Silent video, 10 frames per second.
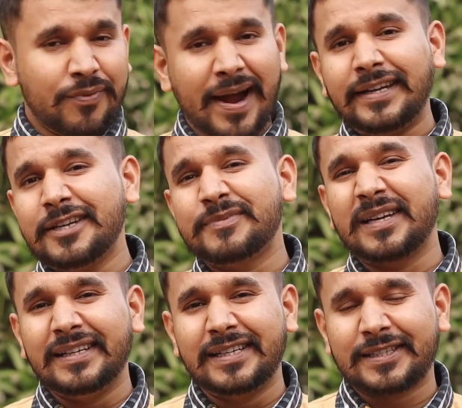वाई
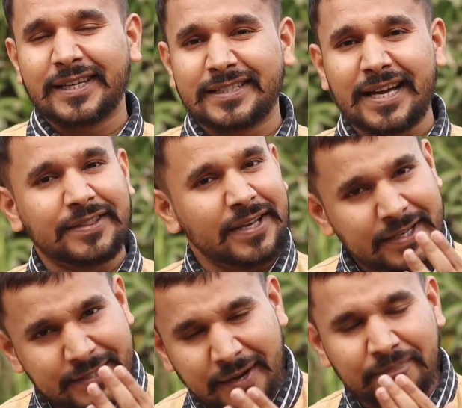के लीडर्स के
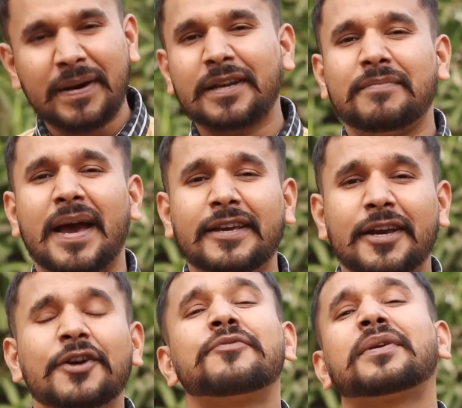साथ संपर्क में
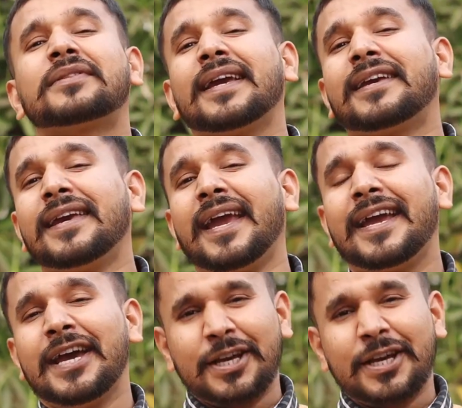आइए फिर देखिए